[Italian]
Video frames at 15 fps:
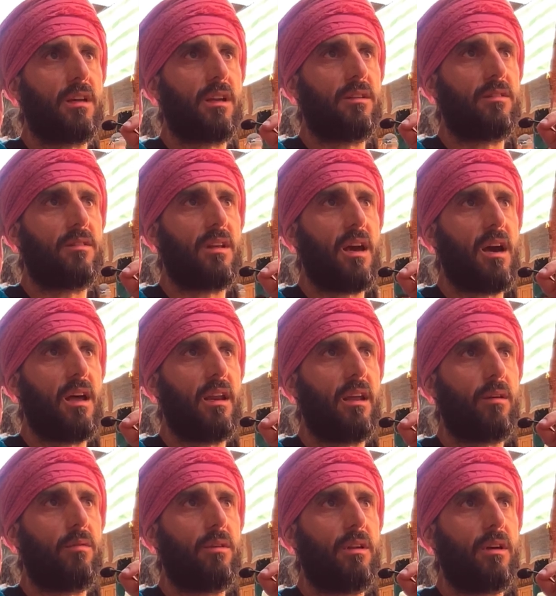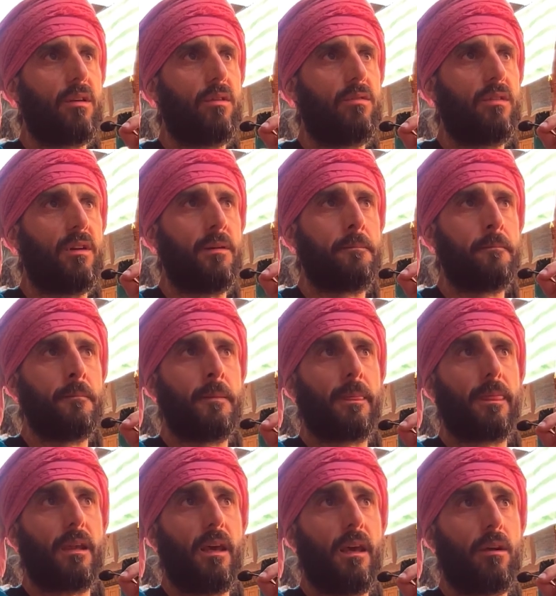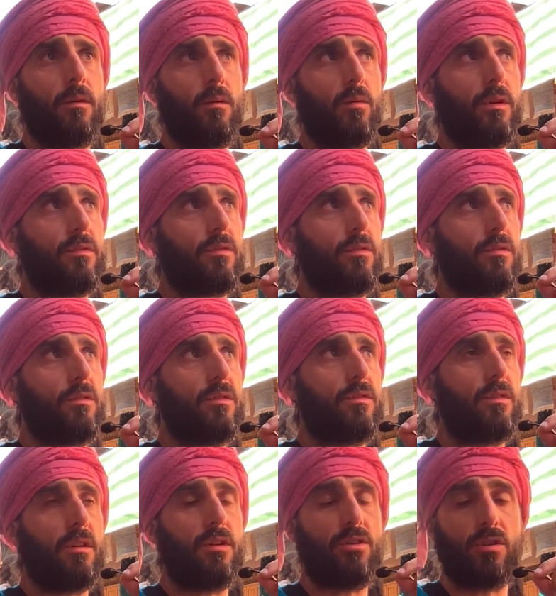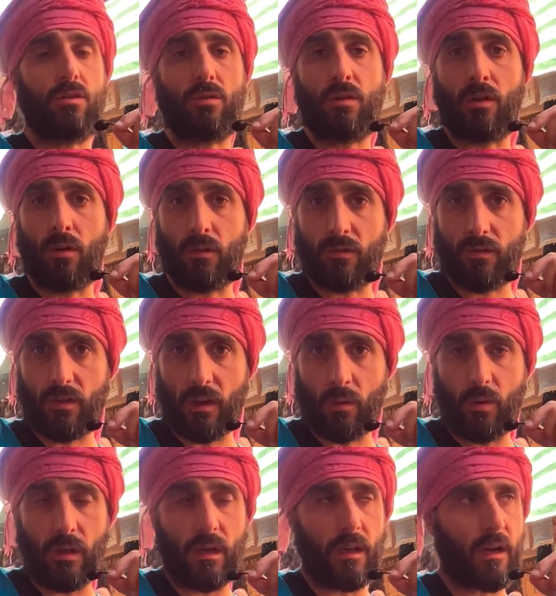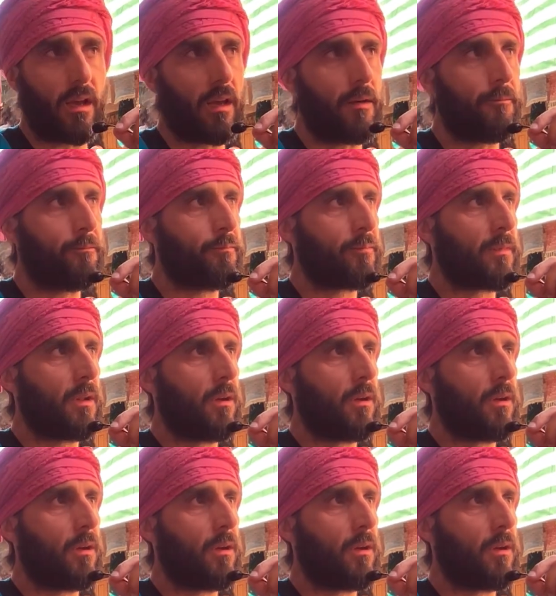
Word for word: cristiana e quindi è così. E con questo non ti sto dicendo di non seguire